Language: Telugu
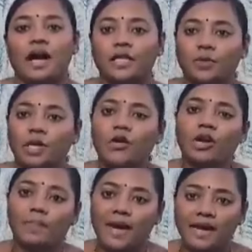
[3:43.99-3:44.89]
అది కూడా
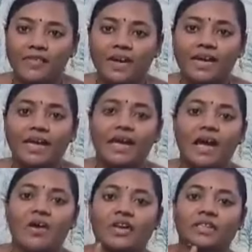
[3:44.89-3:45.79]
ఒక మహిళ వల్లే
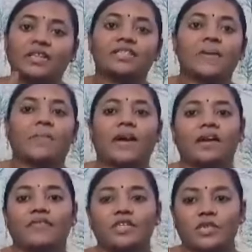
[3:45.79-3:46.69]
ఆ వ్యక్తిని
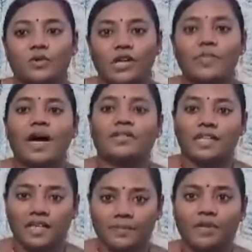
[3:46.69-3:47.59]
చంపారన్న విషయం కూడా మా
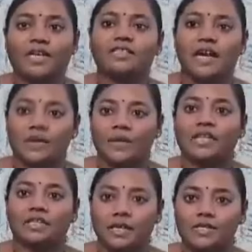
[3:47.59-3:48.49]
అందరికి ఇప్పటికీ చాలా
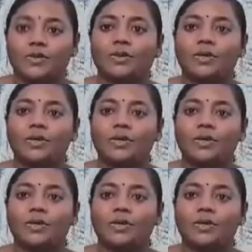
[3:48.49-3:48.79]
మందికి తెలుసు